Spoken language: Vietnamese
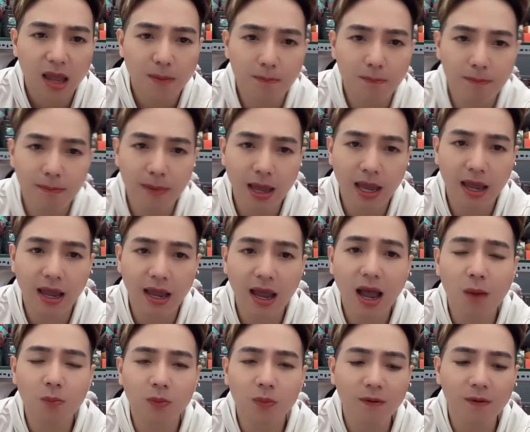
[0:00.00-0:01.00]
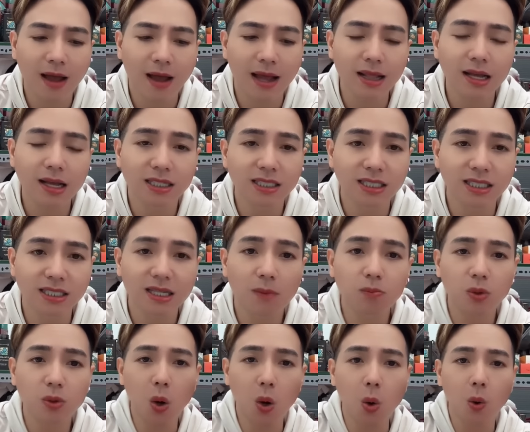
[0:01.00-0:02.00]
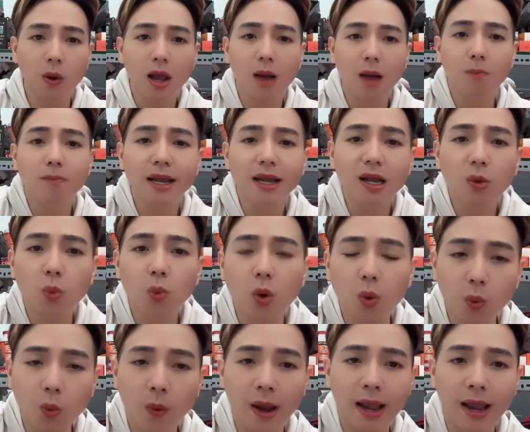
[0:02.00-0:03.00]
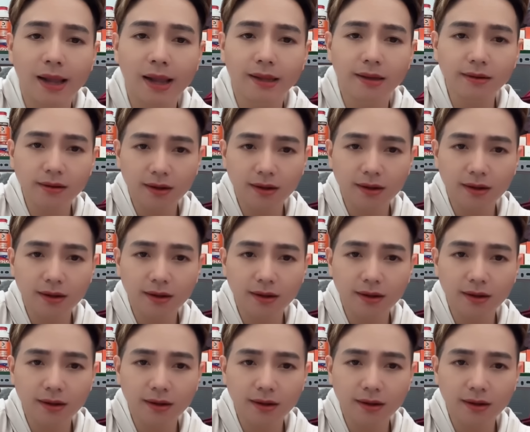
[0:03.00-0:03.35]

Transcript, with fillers: mẹ không có phải là người trong cuộc có không biết cái quần què gì hết